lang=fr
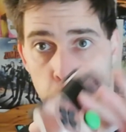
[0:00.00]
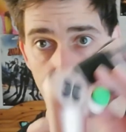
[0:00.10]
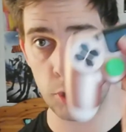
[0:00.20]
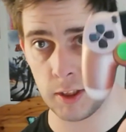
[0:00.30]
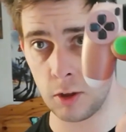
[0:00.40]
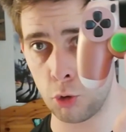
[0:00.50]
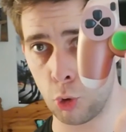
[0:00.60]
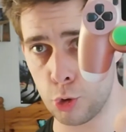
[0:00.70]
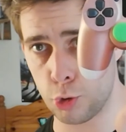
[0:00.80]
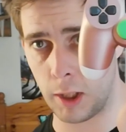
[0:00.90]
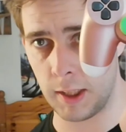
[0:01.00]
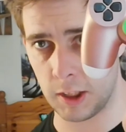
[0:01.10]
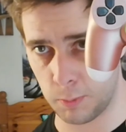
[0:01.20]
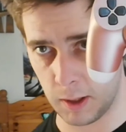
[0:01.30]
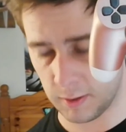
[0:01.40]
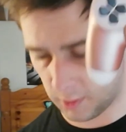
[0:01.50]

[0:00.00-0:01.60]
pour une quinzaine d'euros sur AliExpress.